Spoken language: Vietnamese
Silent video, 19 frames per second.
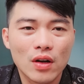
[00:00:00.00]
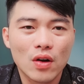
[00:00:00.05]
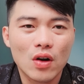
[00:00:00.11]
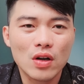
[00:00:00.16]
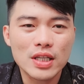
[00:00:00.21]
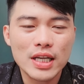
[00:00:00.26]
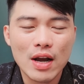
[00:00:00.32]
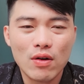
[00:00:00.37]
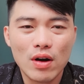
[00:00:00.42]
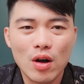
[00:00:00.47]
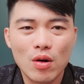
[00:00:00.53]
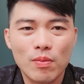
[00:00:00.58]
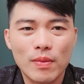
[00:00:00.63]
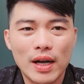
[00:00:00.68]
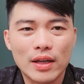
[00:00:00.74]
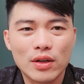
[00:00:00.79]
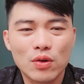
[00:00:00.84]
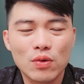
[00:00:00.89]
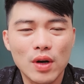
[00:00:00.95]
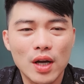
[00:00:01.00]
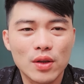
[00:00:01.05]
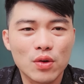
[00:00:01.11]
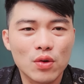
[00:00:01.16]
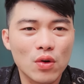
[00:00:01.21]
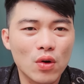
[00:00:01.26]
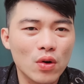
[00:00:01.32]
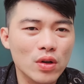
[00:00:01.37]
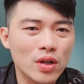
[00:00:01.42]
có sao đâu mà chú lên
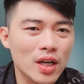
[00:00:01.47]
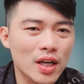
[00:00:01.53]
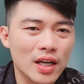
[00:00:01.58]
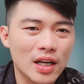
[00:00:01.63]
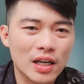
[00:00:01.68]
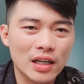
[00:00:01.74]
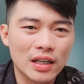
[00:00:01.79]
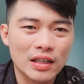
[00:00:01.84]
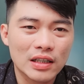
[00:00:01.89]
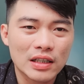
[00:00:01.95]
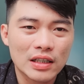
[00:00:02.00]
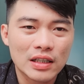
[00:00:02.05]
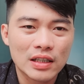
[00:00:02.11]
chú nói chuyện